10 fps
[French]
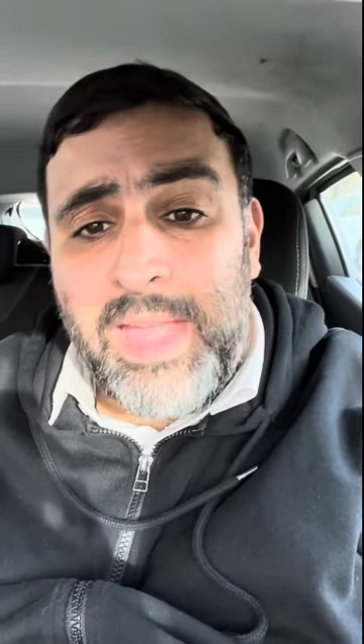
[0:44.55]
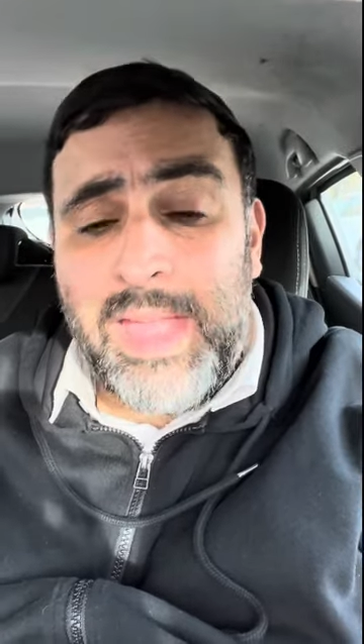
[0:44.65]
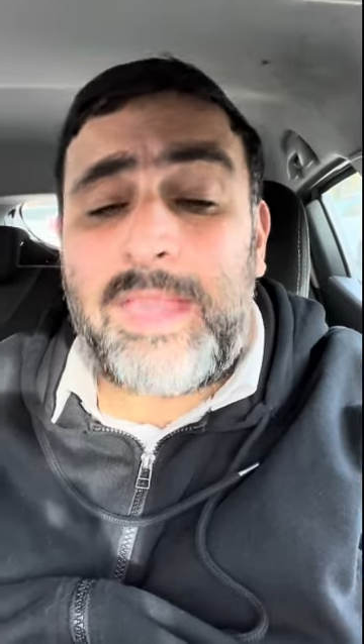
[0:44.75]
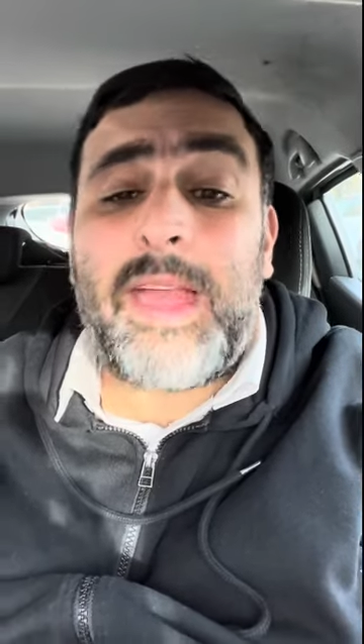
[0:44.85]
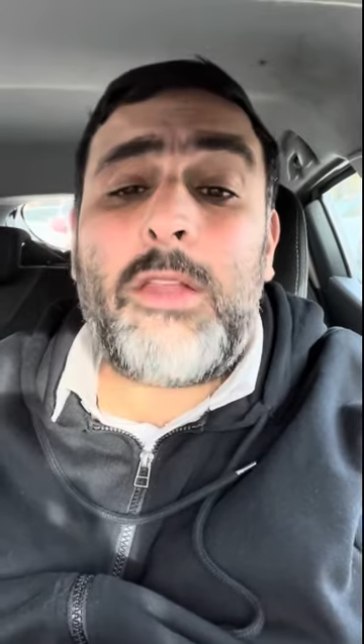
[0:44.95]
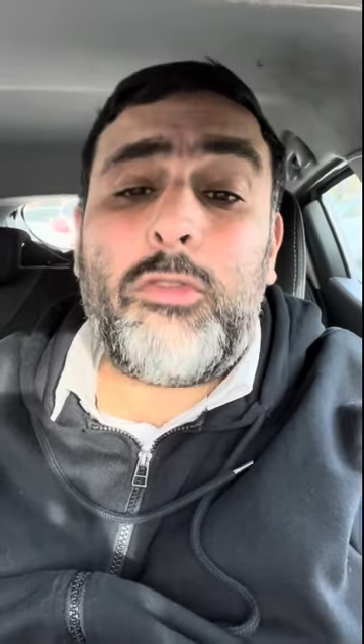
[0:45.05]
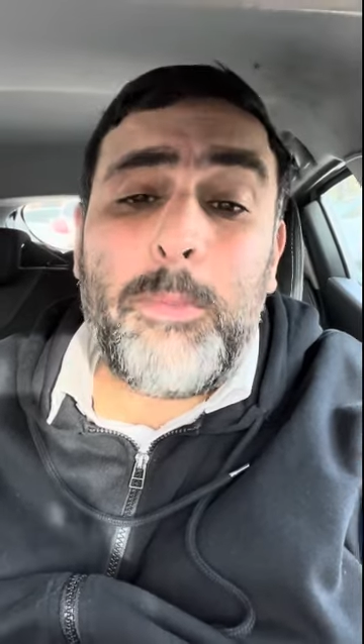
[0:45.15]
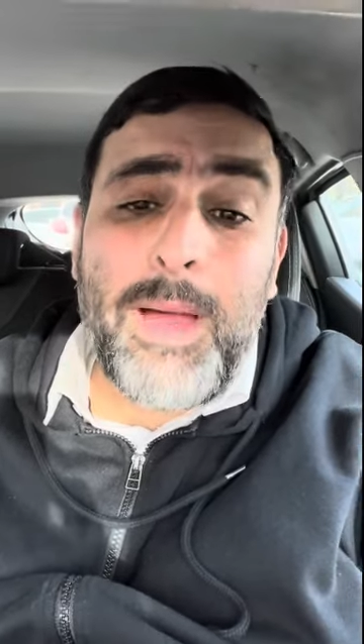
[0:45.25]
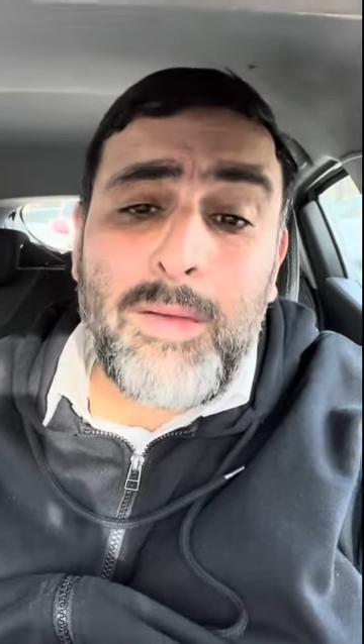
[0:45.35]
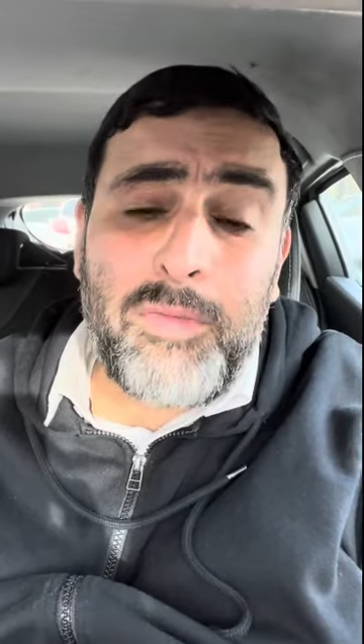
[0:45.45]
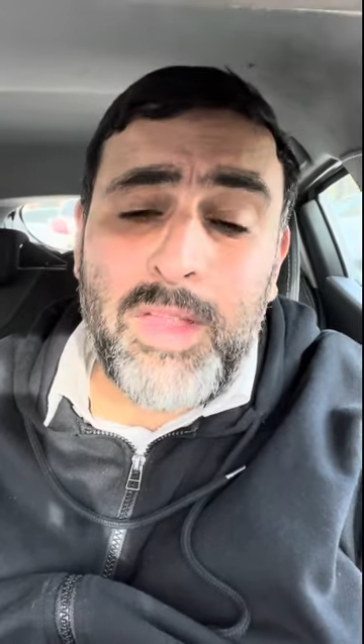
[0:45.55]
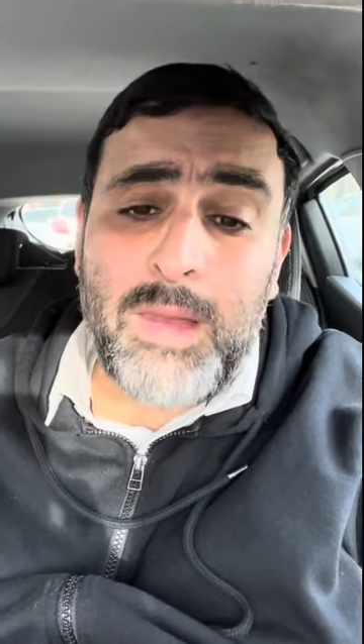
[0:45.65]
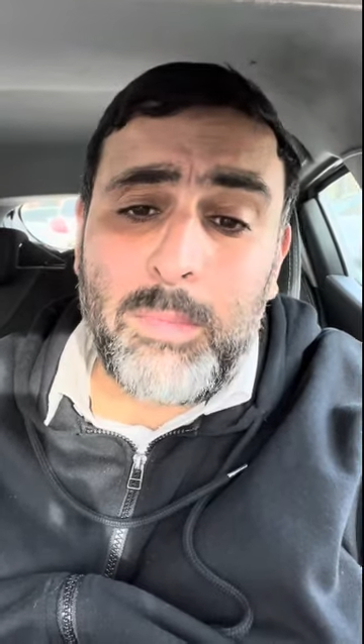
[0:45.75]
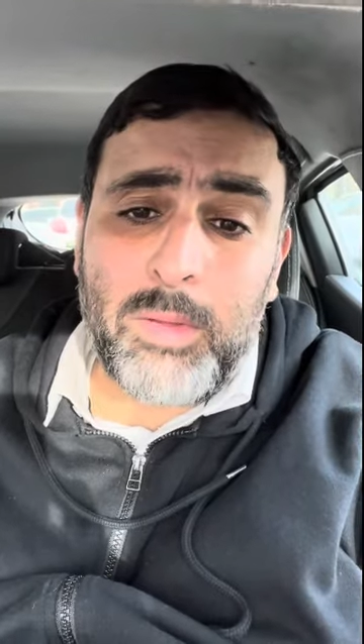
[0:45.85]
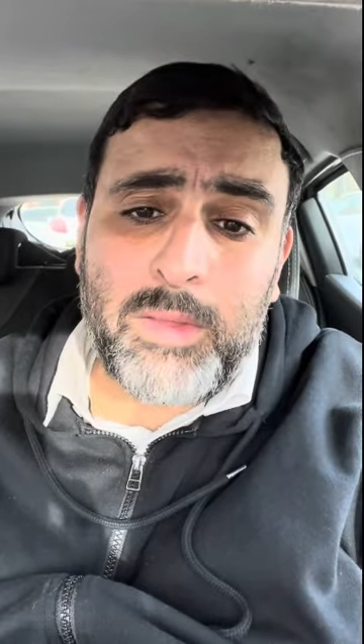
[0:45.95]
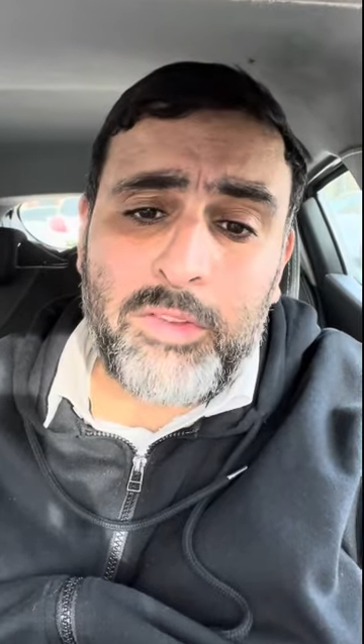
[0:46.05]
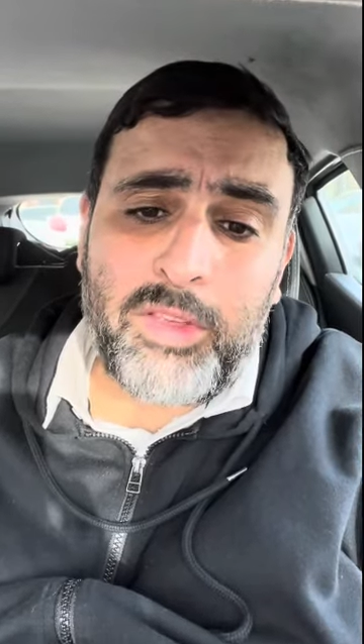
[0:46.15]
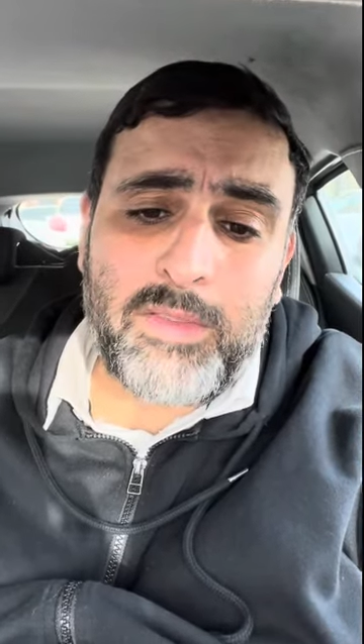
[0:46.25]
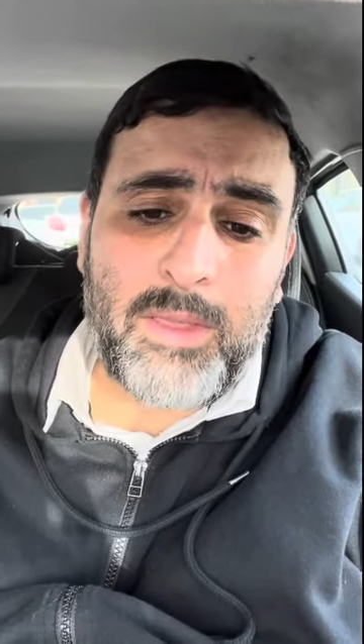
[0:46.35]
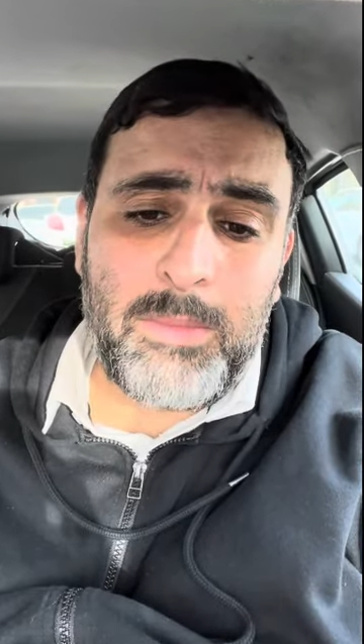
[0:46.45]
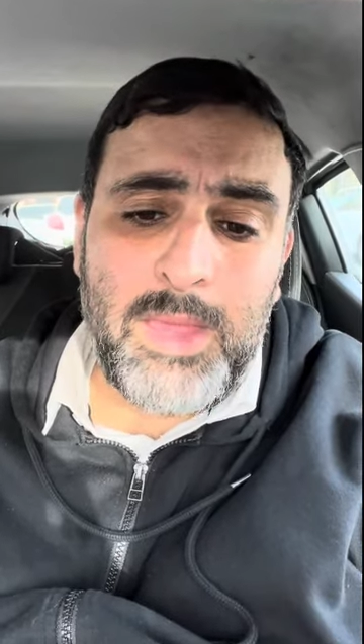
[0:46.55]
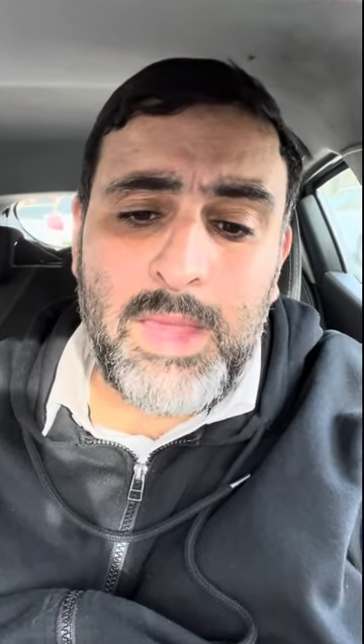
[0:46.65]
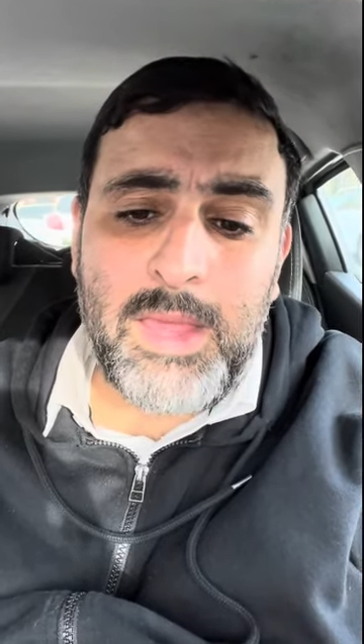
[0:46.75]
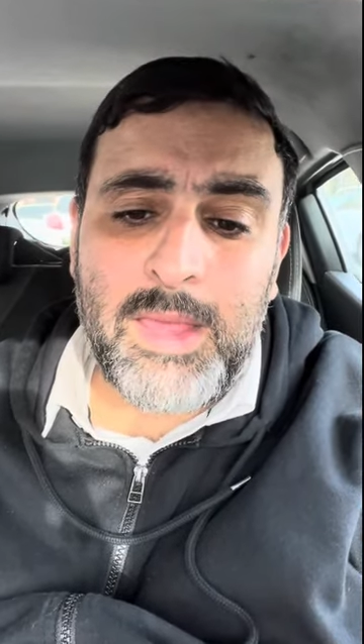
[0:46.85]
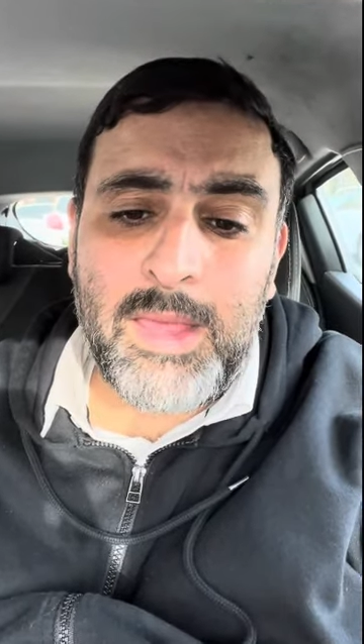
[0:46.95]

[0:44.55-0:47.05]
Et celles du bas, finalement, très chers amis,